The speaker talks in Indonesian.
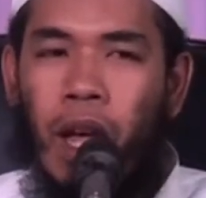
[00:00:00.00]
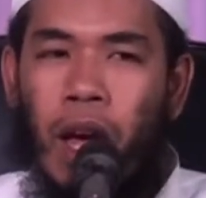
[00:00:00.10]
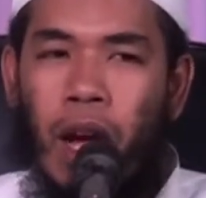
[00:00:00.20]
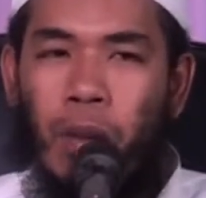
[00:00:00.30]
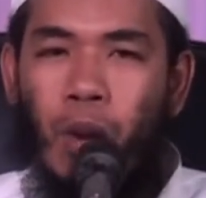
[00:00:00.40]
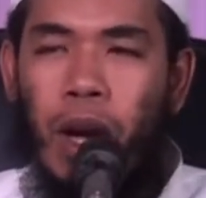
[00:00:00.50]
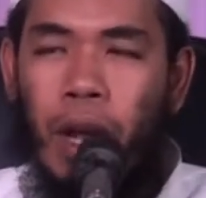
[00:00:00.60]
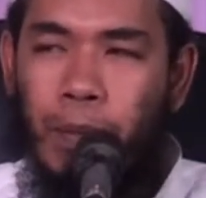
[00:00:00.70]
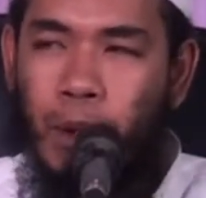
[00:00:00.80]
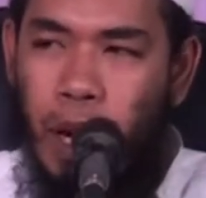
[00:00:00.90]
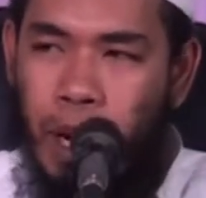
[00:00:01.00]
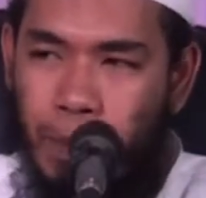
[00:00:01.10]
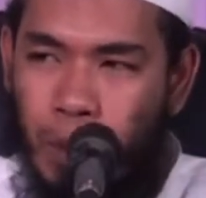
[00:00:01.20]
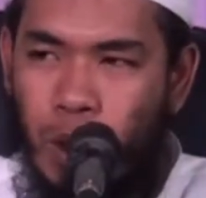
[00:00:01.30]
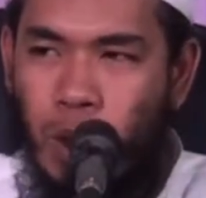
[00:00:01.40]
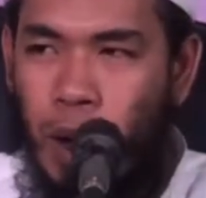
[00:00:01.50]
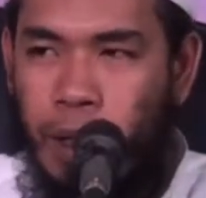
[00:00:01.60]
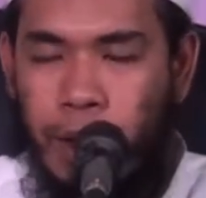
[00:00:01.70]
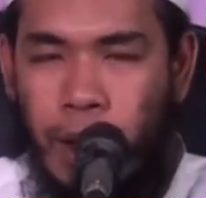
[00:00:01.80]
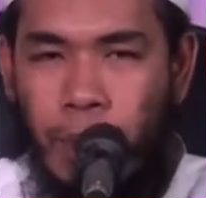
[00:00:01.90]
kemudian adapun
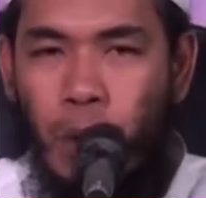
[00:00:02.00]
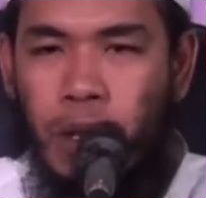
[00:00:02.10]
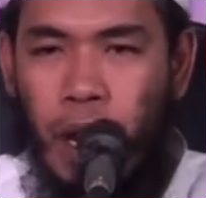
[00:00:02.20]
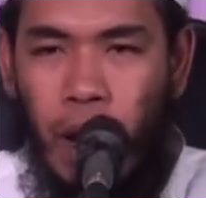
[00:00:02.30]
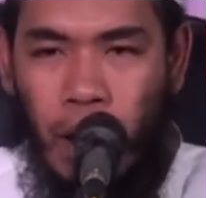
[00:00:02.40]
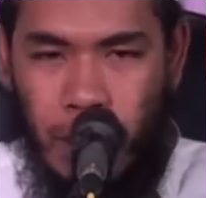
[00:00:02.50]
salat yang mutlak